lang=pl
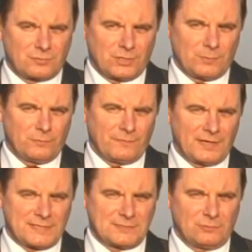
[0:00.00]
któremu
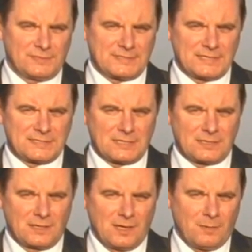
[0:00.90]
wygasną
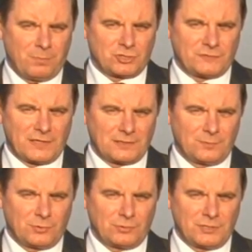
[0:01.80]
licencje po 4
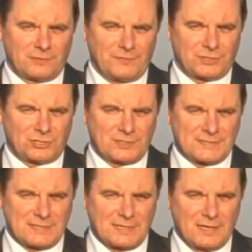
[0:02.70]
grudnia
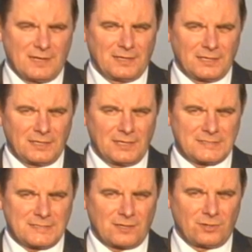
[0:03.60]

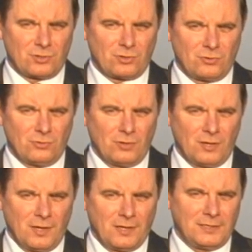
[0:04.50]
2011 roku,
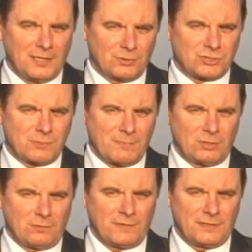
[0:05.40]
nie otrzyma
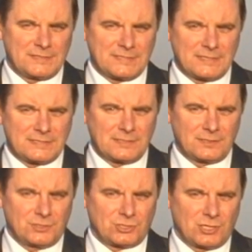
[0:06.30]
nowej licencji,
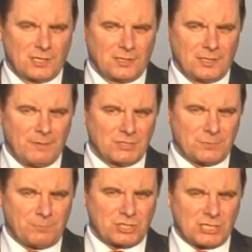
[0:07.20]
gdyż nie będzie
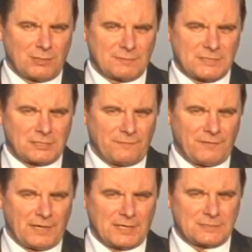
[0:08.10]
posiadał
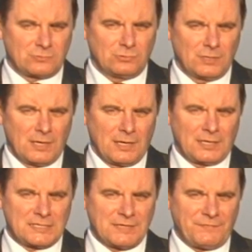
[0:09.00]
certyfikatu
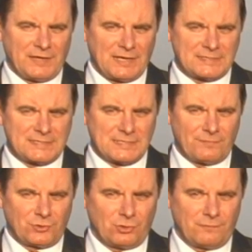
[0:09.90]
klasyfikacji
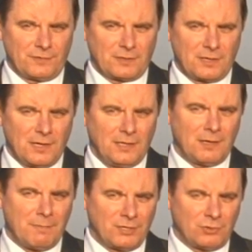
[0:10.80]
zawodowych i
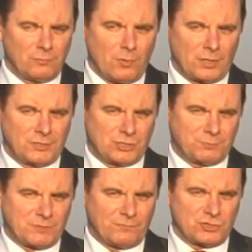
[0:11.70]
nie będą mogli ci
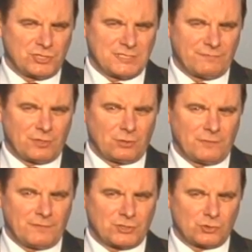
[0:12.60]
przewoźnicy
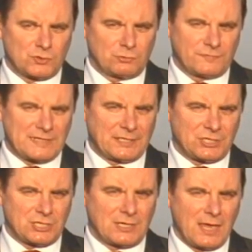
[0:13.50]
wykonywać usług w
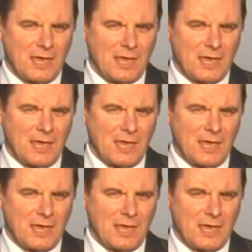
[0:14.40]
zakresie